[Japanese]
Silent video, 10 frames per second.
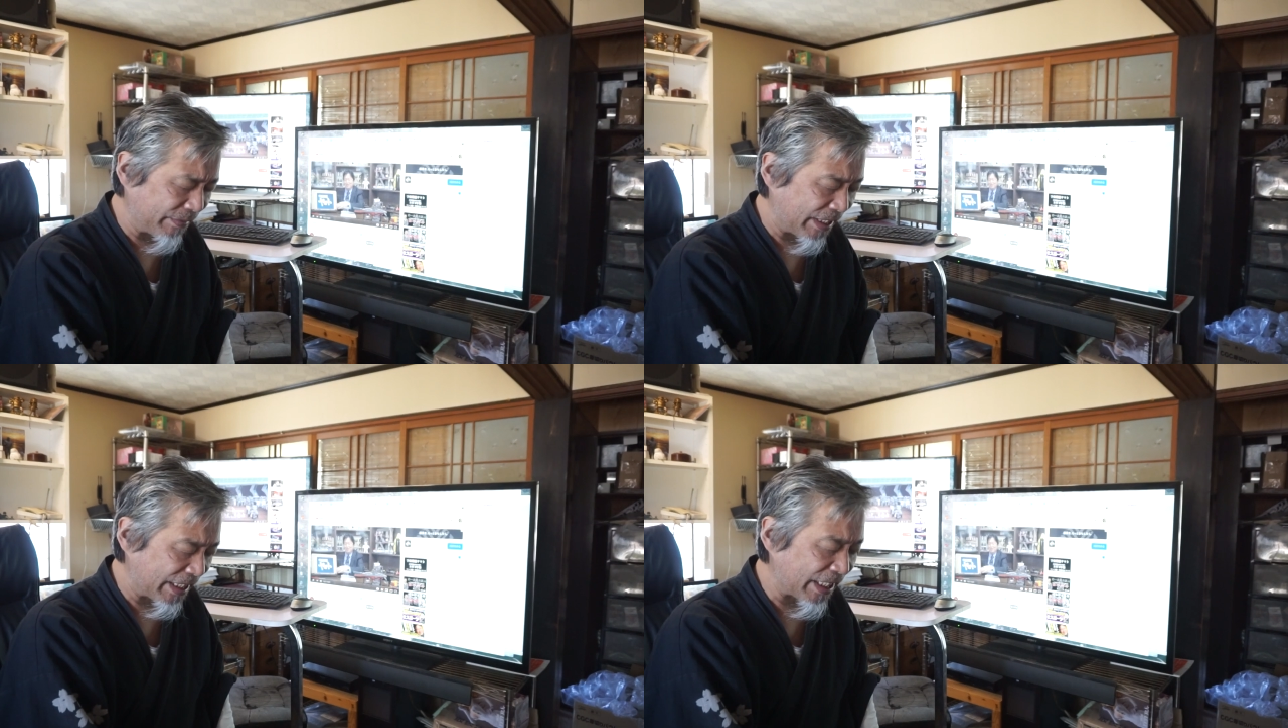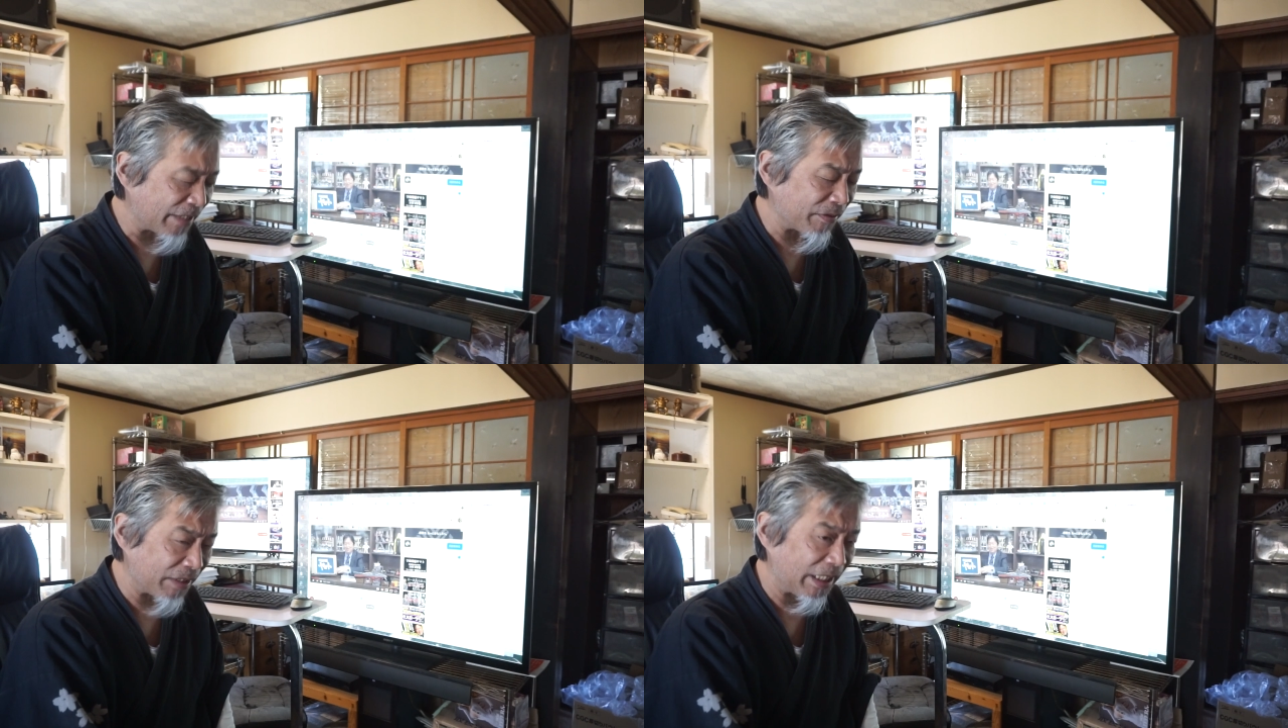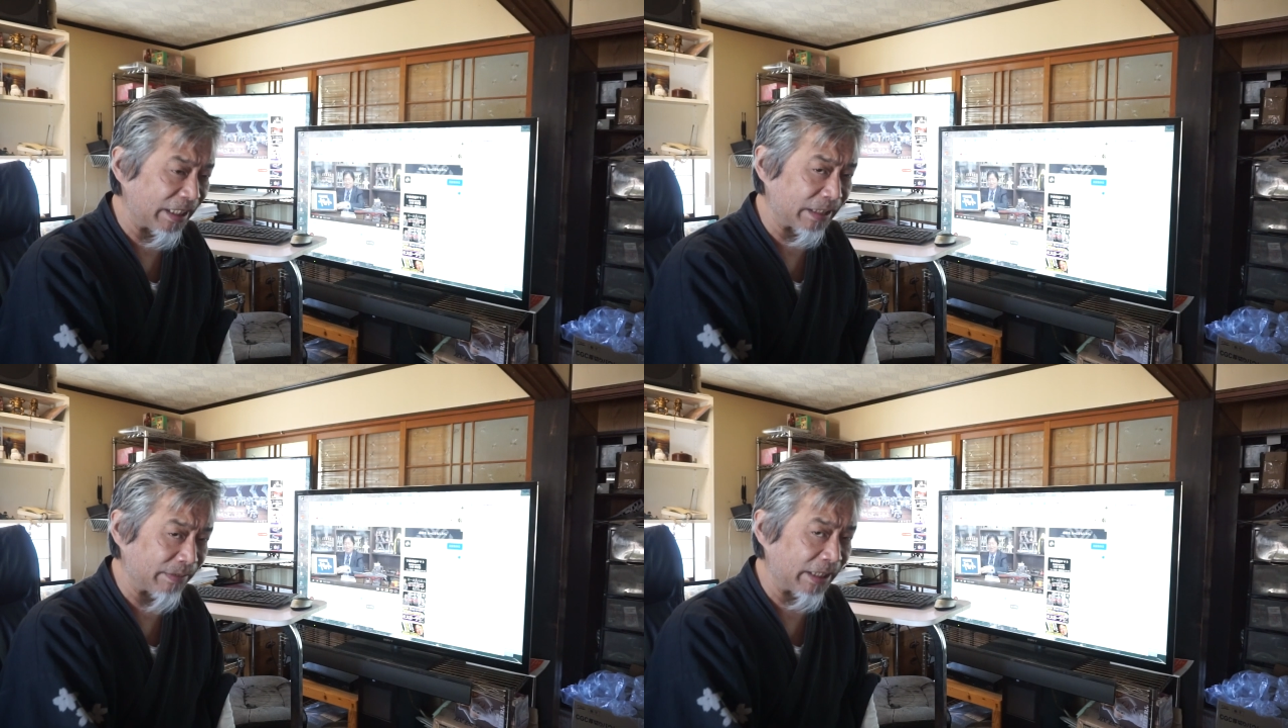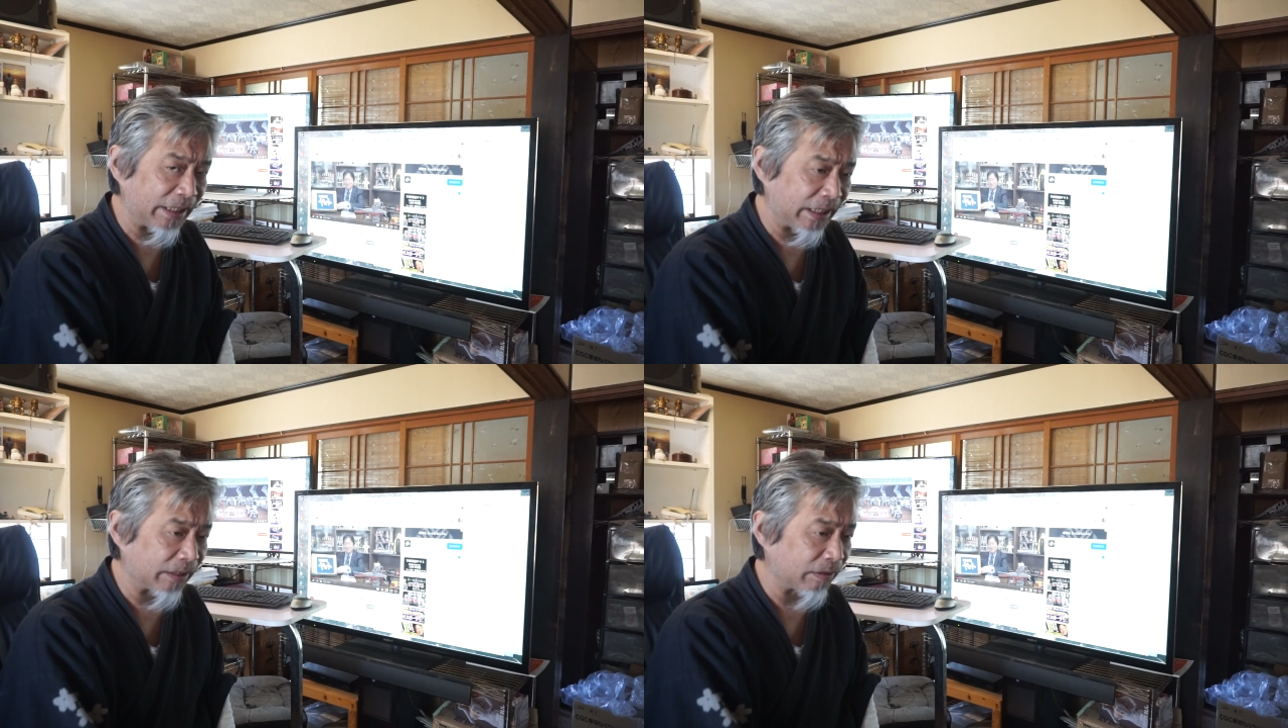練られるのが一番
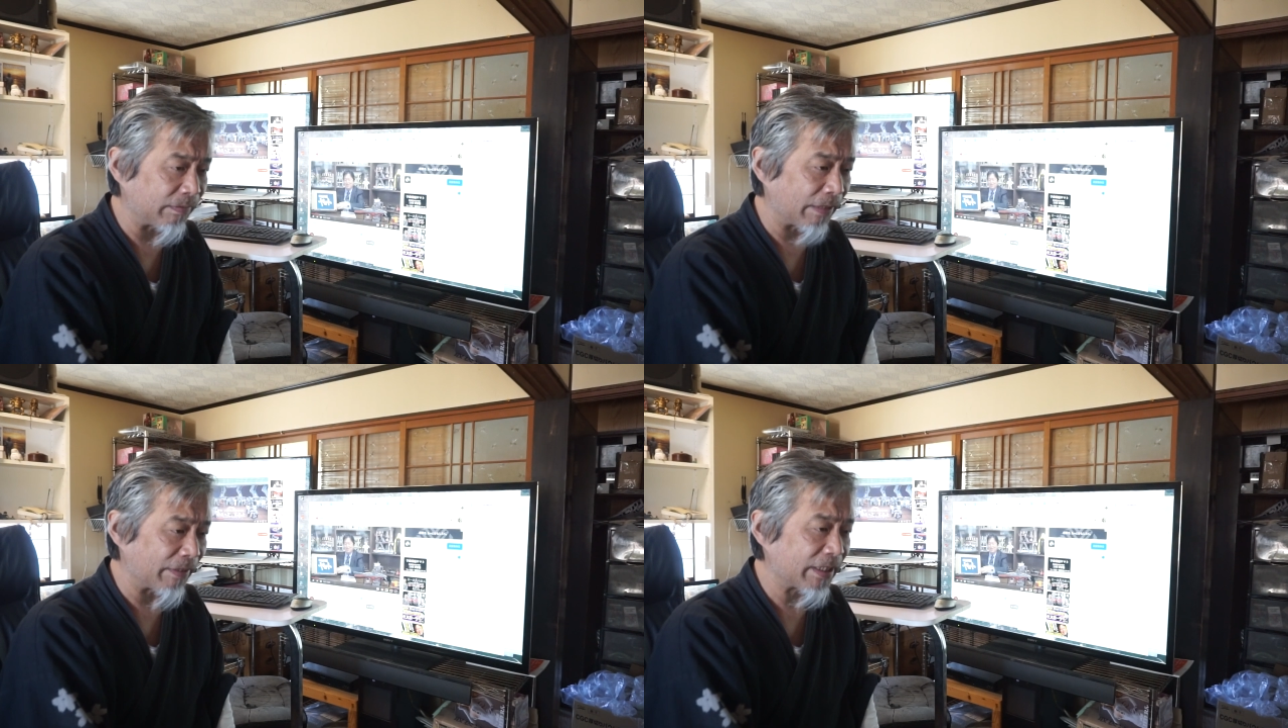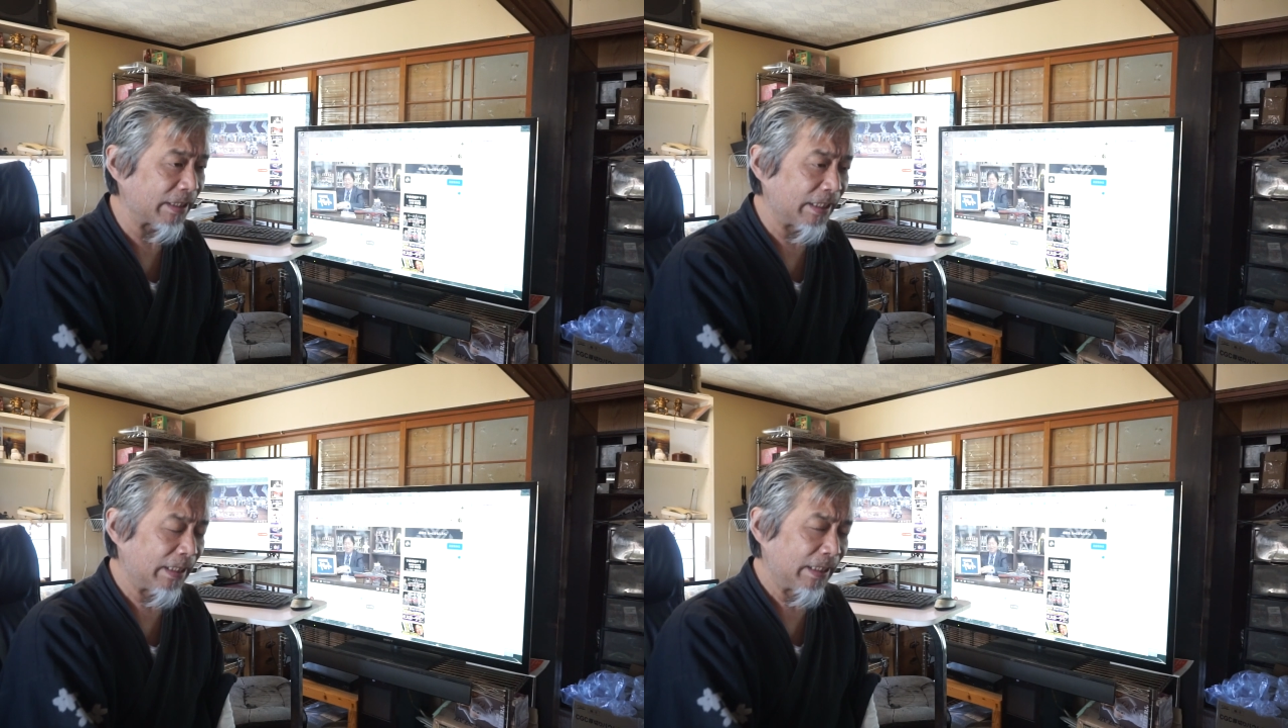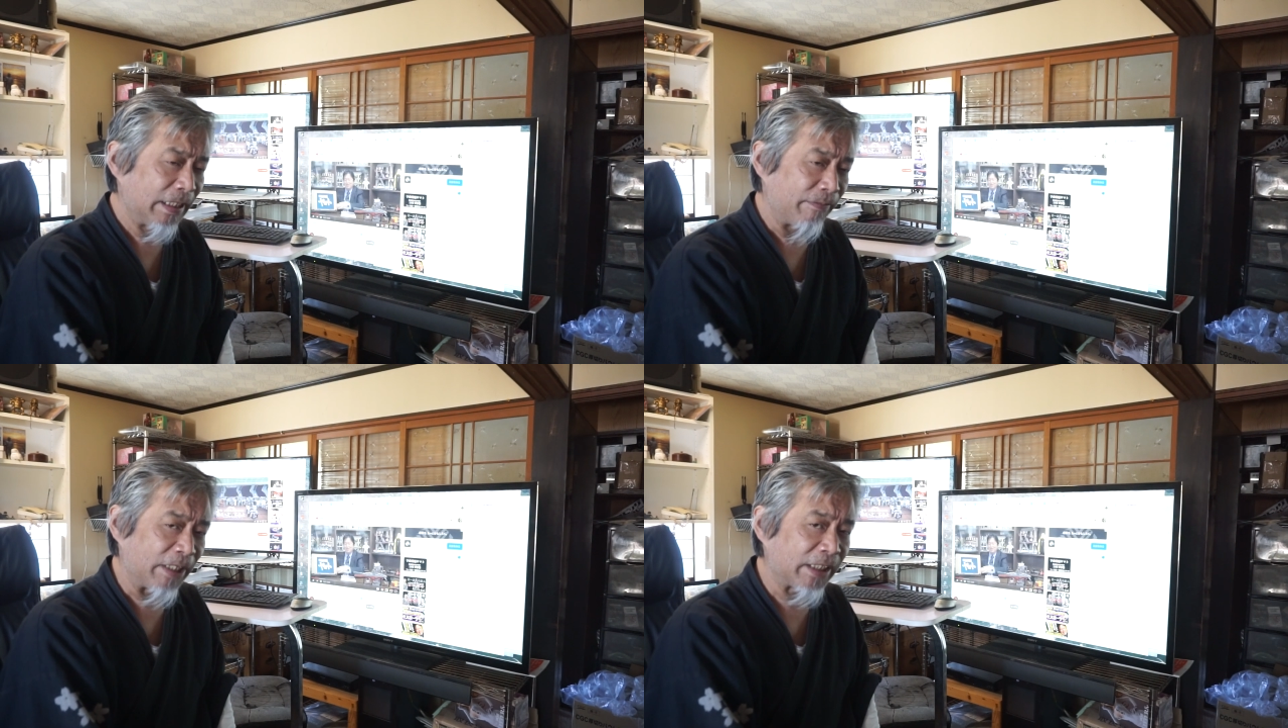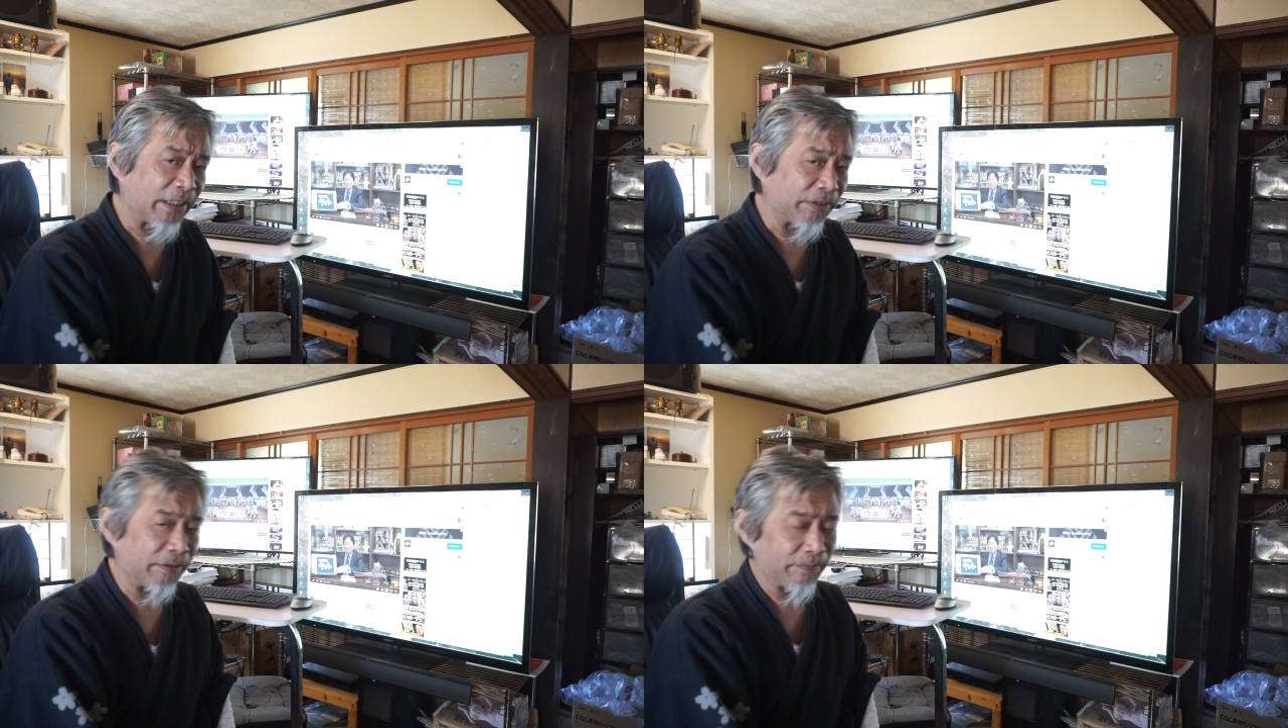いいかと思います。皆さんの